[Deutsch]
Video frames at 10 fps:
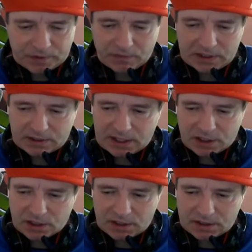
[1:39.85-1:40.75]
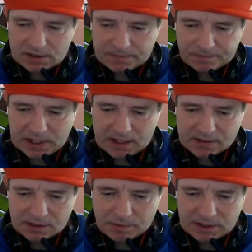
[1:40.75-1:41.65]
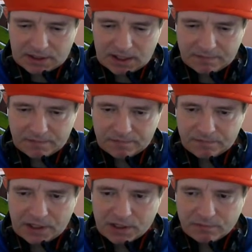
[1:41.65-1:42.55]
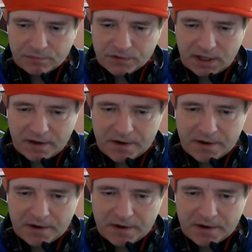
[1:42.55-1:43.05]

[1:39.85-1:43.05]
war das gleich äh, der, ähm, der erste, zweite Tag, falscher 50er,